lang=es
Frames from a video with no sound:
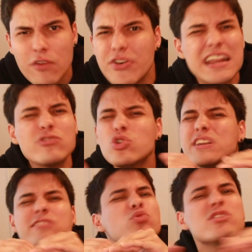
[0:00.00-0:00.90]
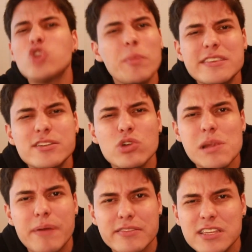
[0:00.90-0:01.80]
Ferran Torres no entró metido en
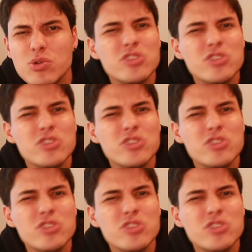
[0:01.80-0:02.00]
el partido,